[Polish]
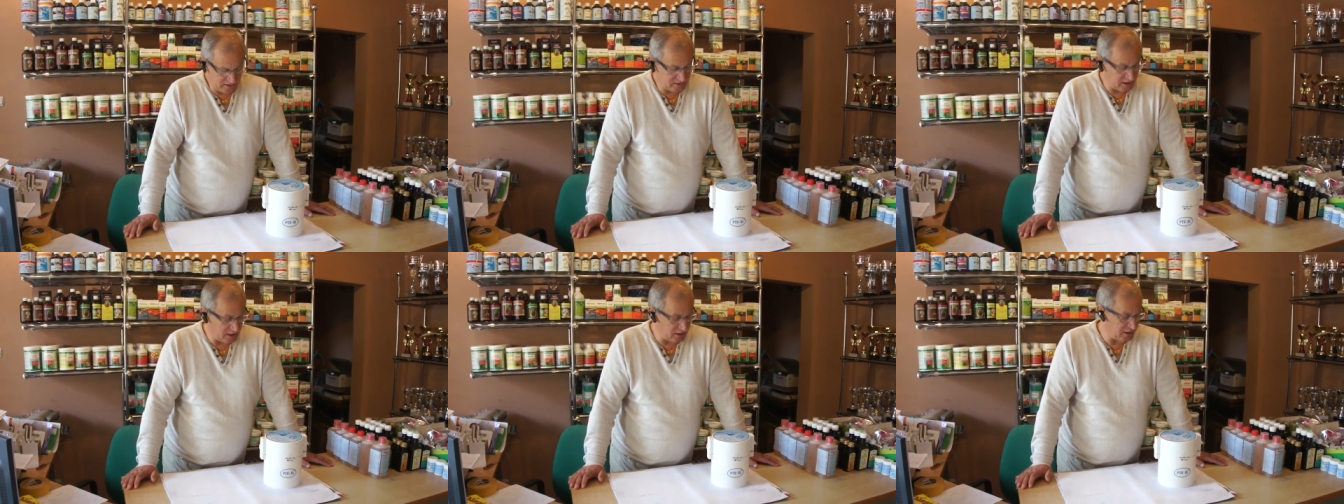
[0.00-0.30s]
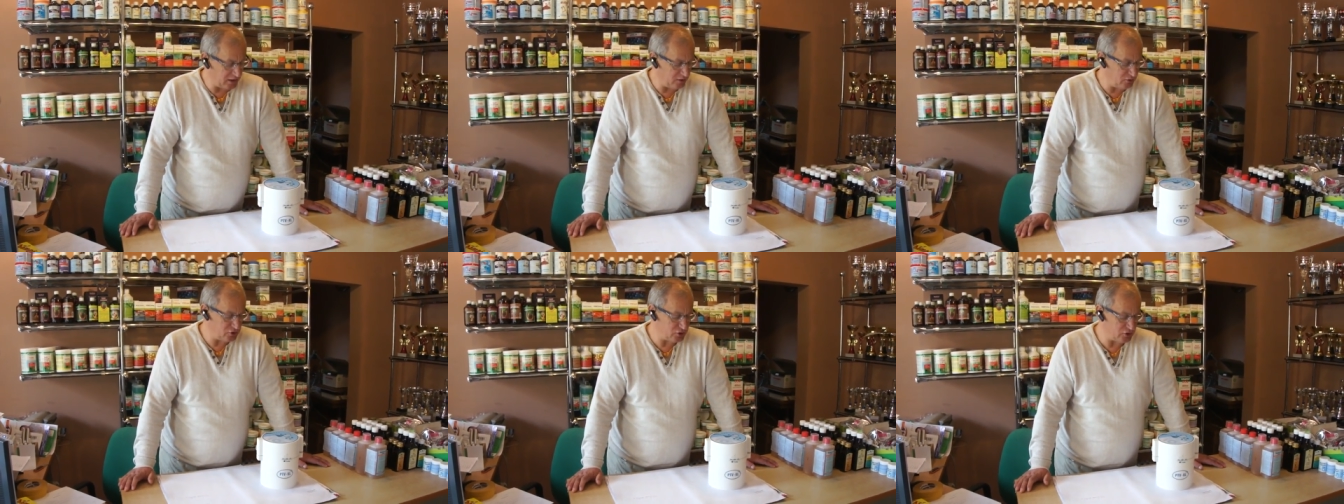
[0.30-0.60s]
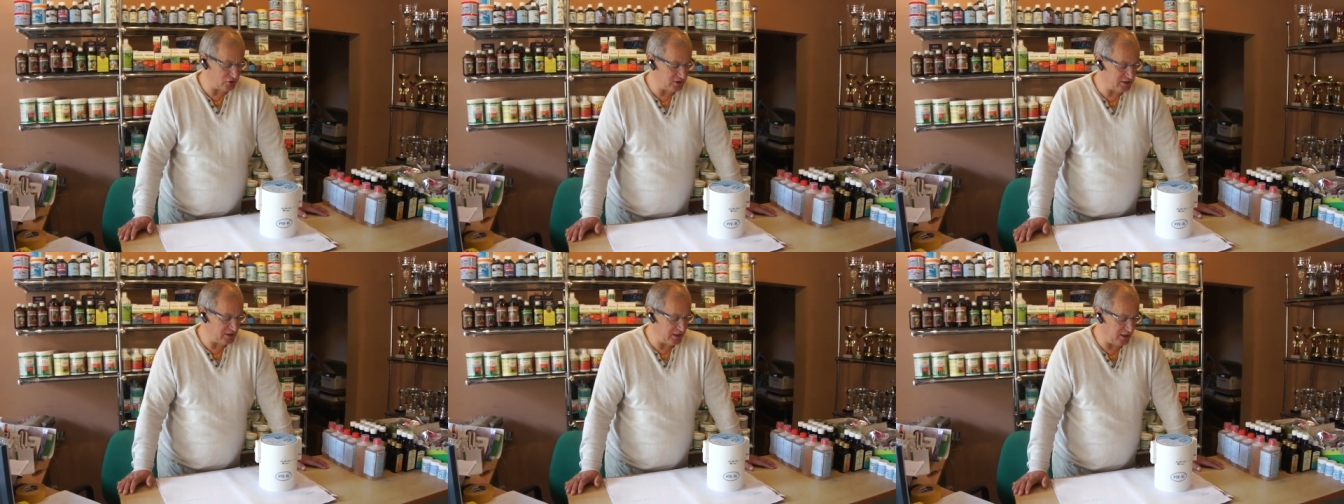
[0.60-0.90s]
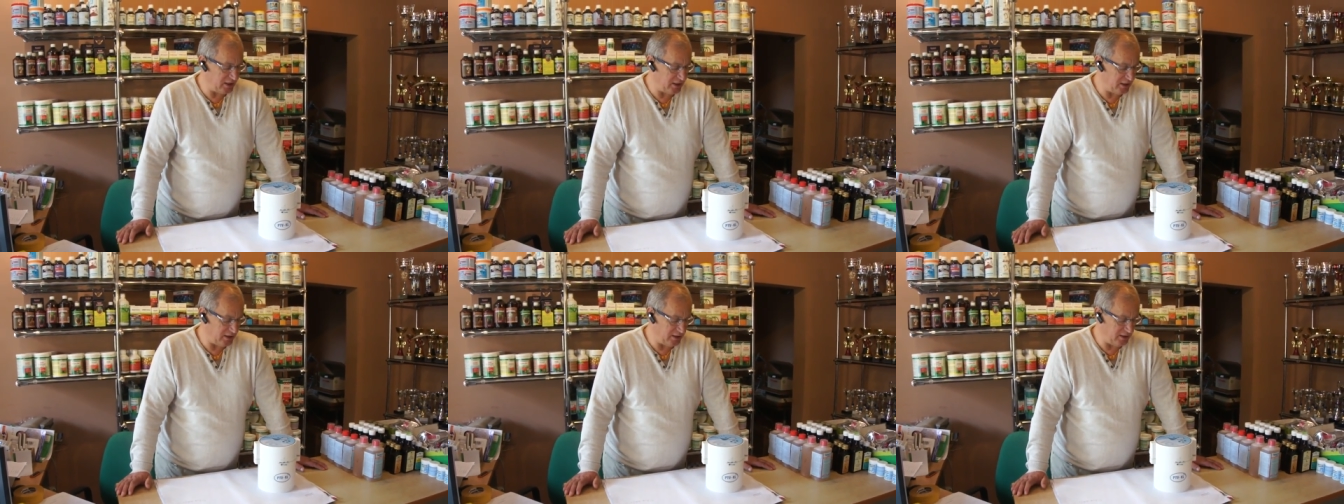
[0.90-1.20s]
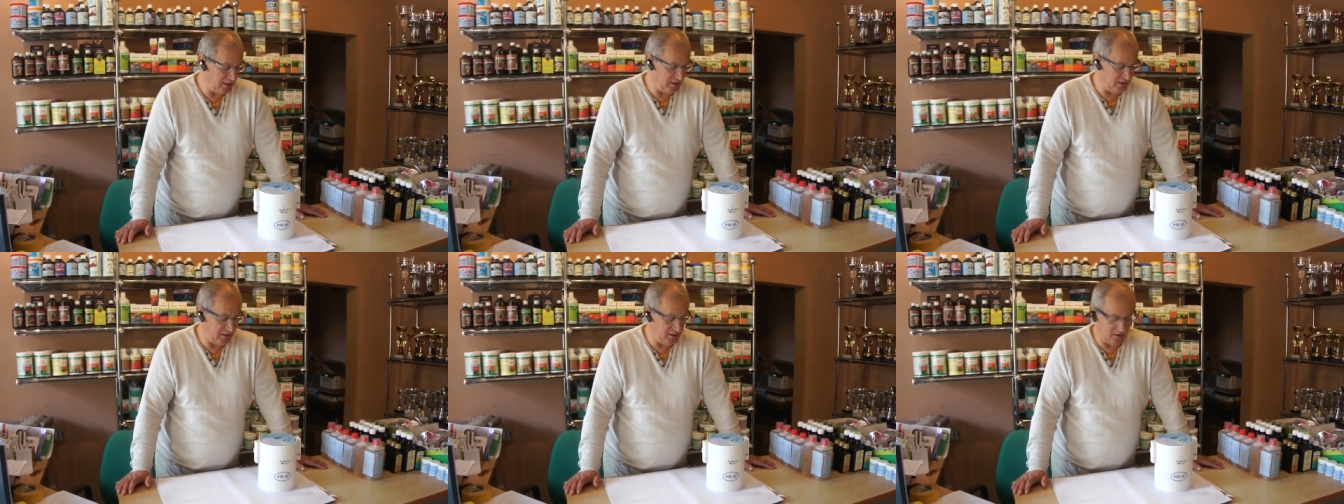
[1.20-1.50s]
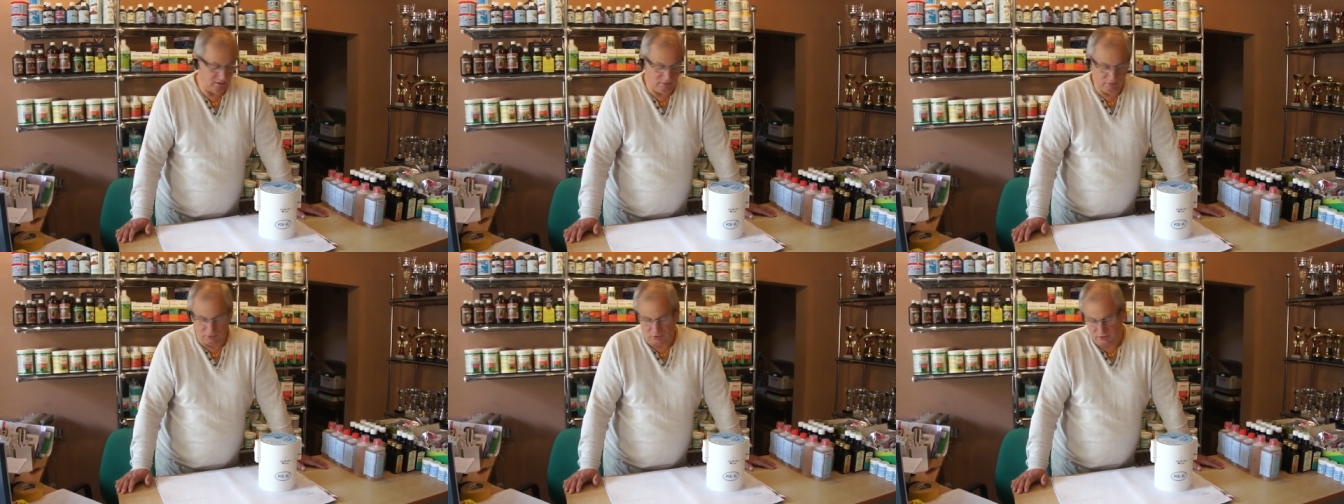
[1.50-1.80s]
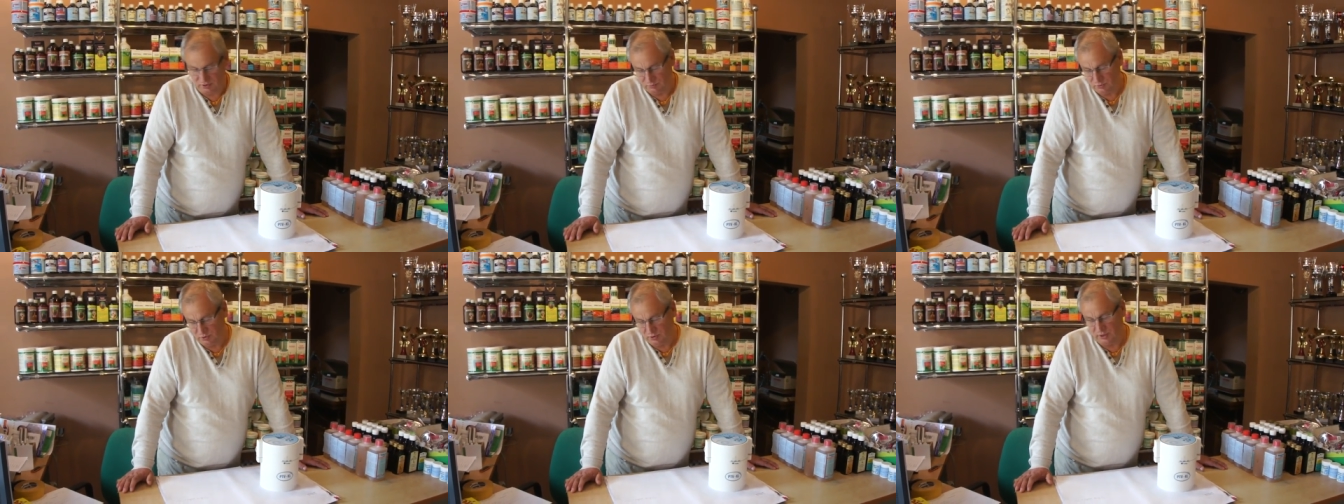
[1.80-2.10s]
takie urządzenie i
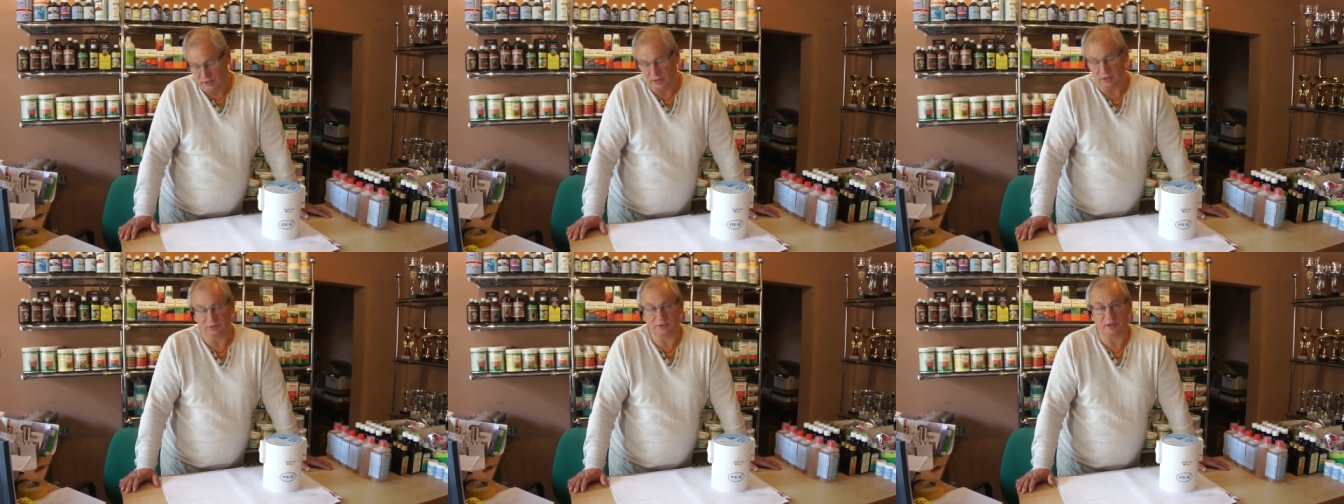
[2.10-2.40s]
tam